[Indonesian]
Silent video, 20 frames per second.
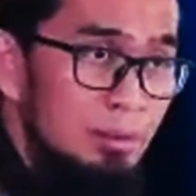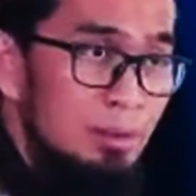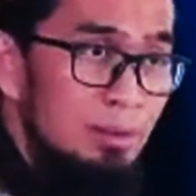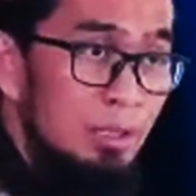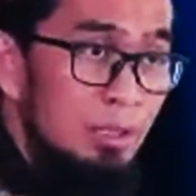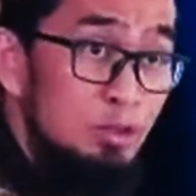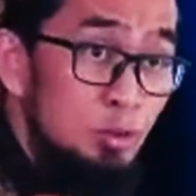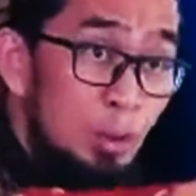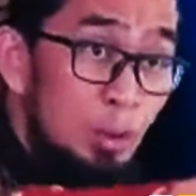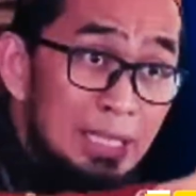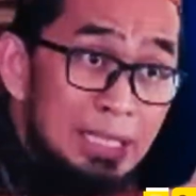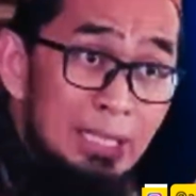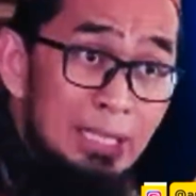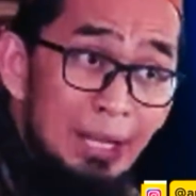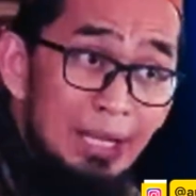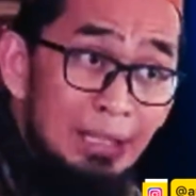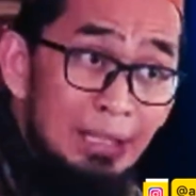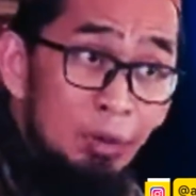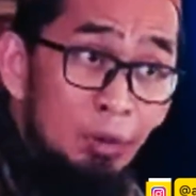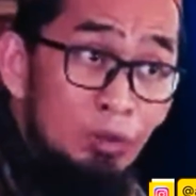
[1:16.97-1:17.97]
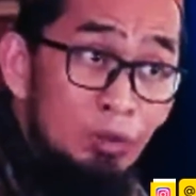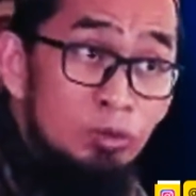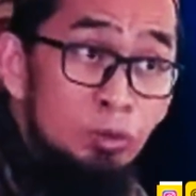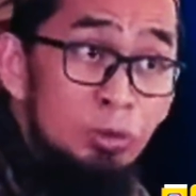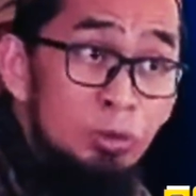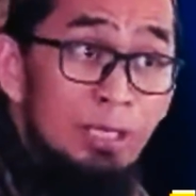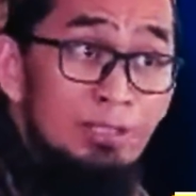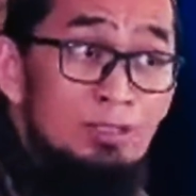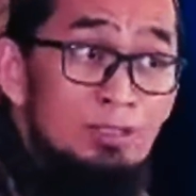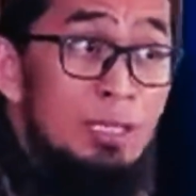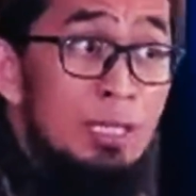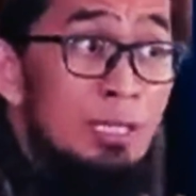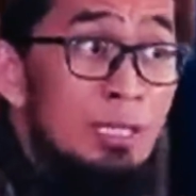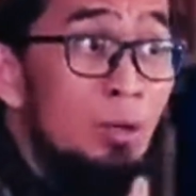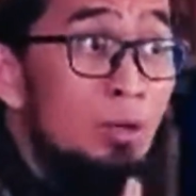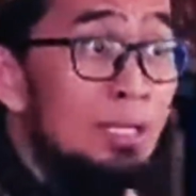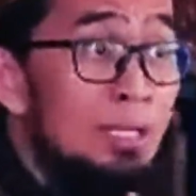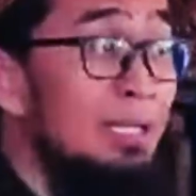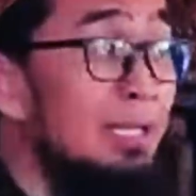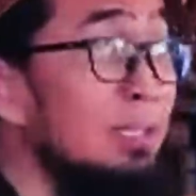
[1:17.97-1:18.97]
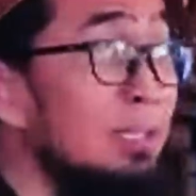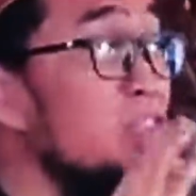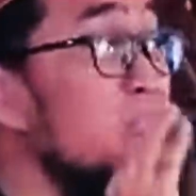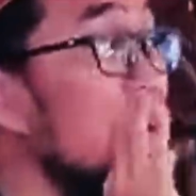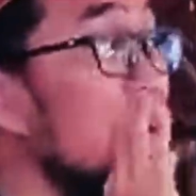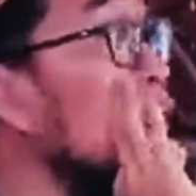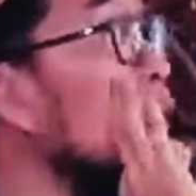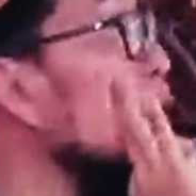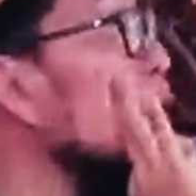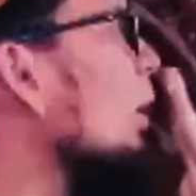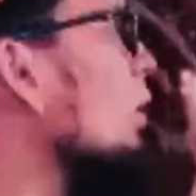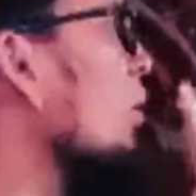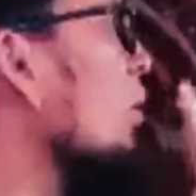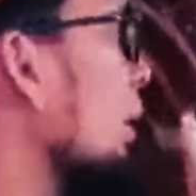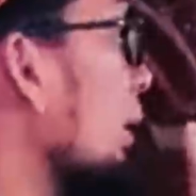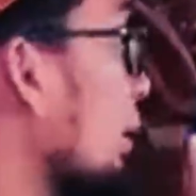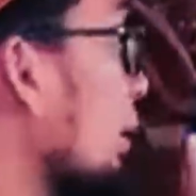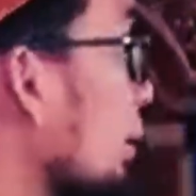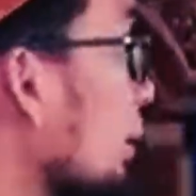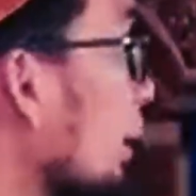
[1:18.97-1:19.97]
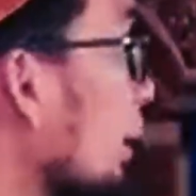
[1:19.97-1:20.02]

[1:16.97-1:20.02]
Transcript: Kecuali kalau ada konsultasi dengan orang yang sikoh dipercaya.